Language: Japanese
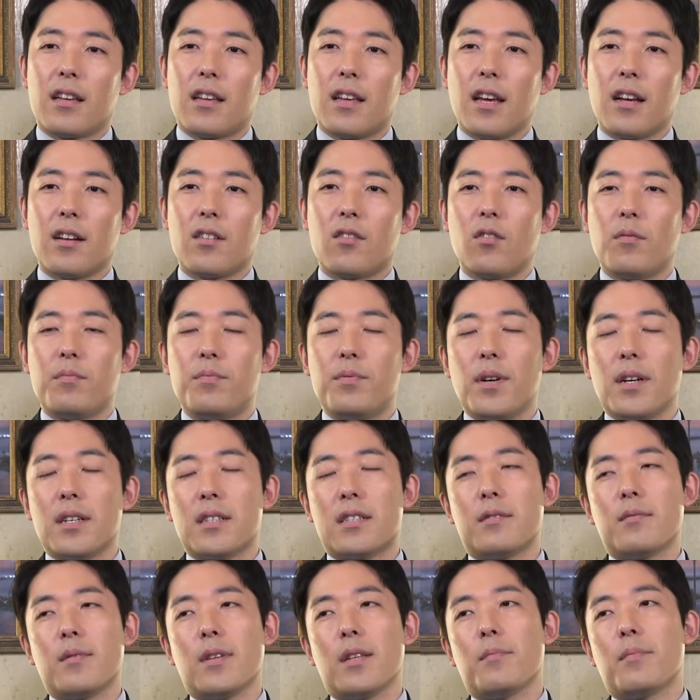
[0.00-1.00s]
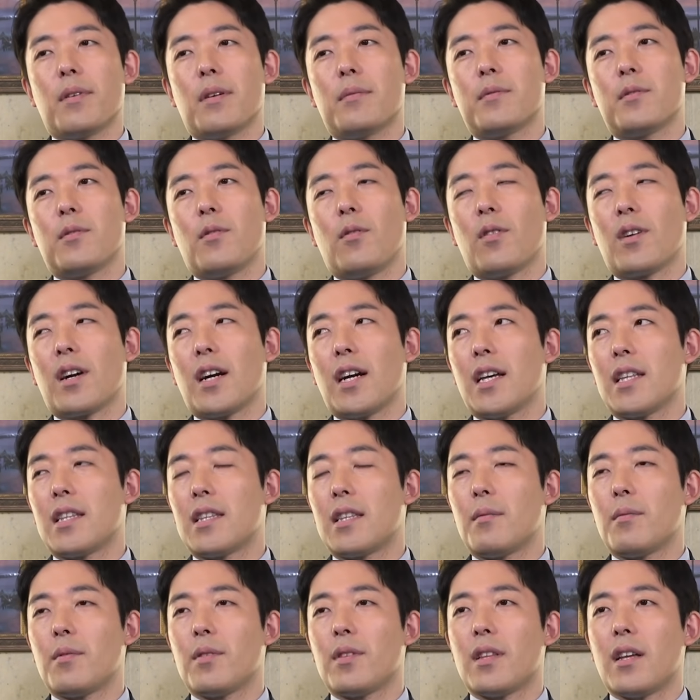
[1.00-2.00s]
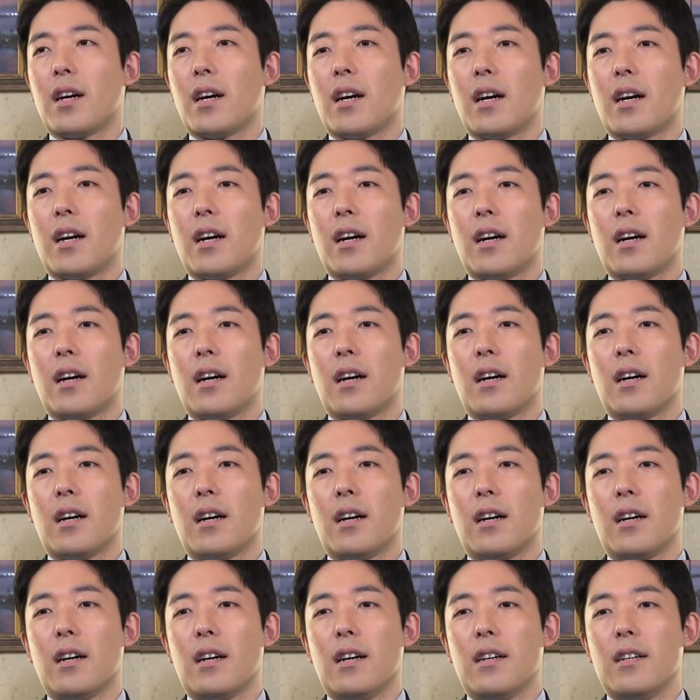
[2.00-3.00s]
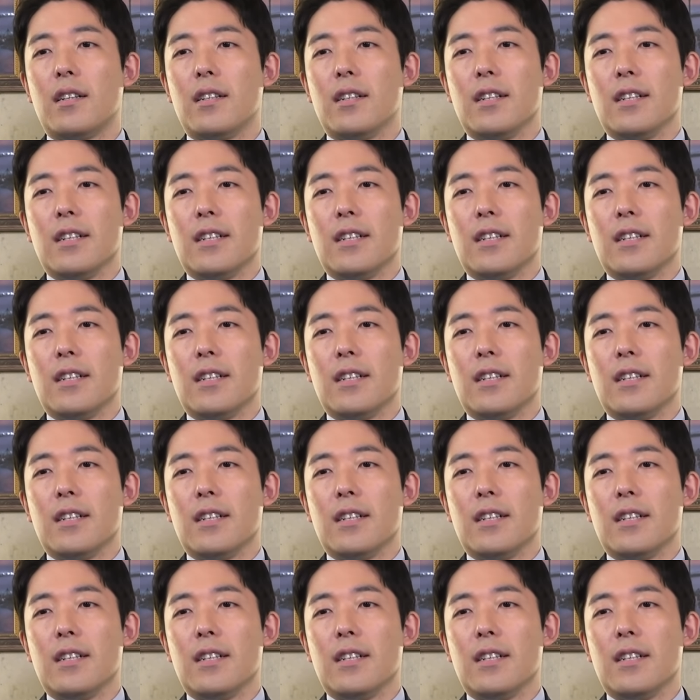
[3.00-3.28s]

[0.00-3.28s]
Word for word: ね結構分厚めにバブル崩壊やったもんな、うん、